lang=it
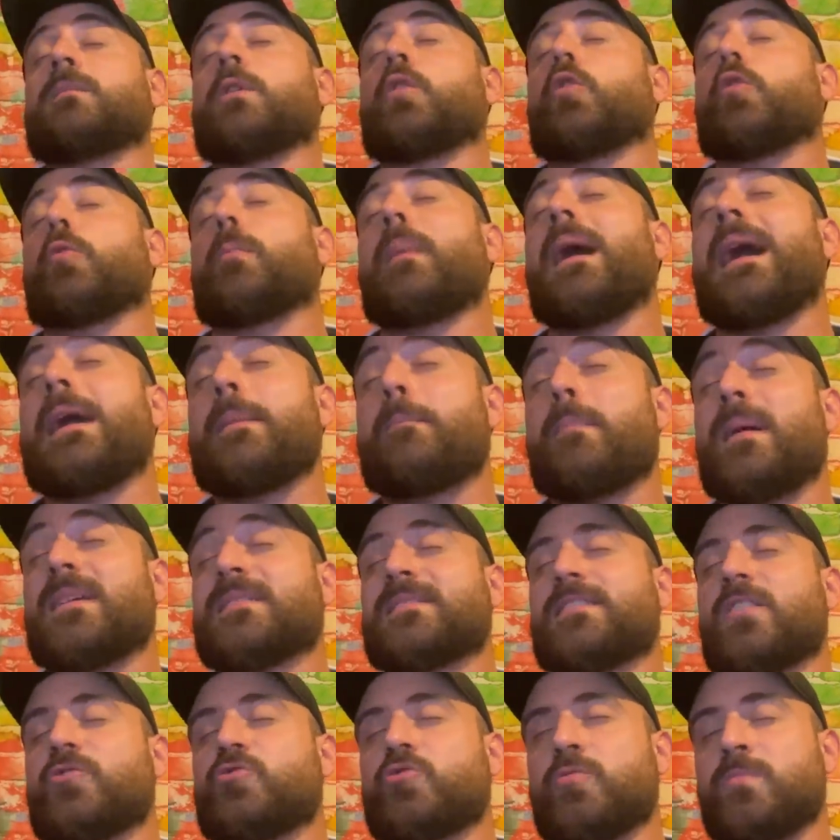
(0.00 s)
ormai
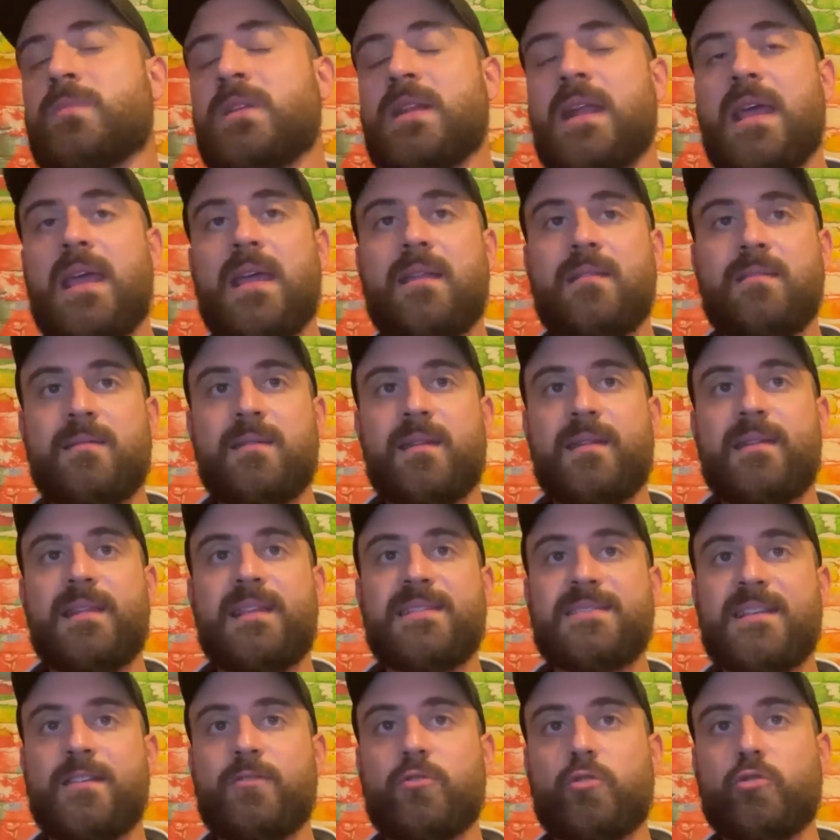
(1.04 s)
passaggio imminente di
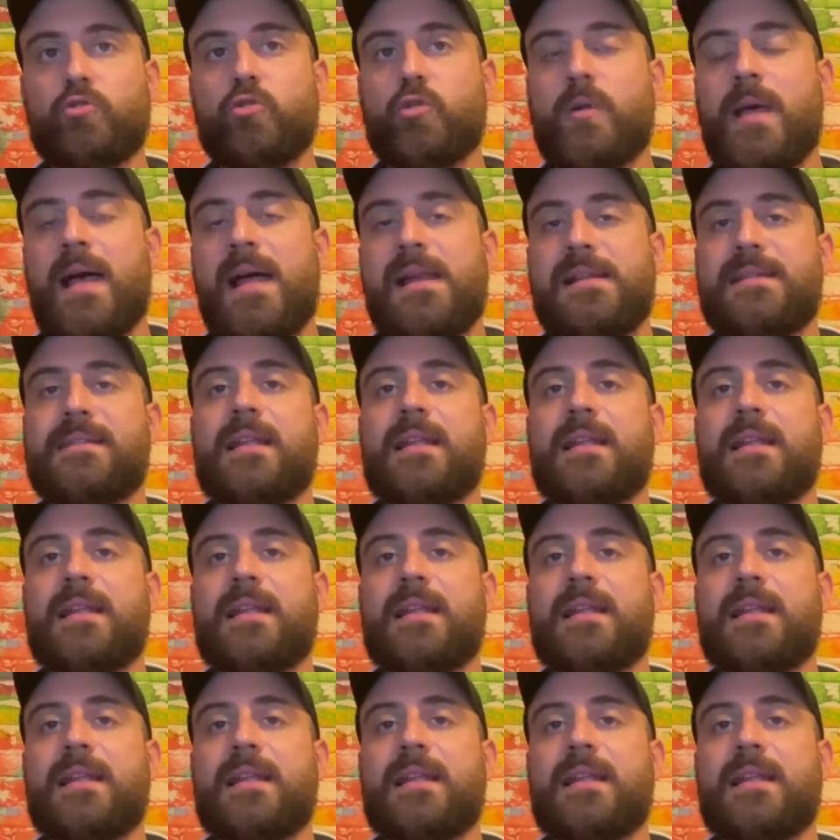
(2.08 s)
Sandro Tonali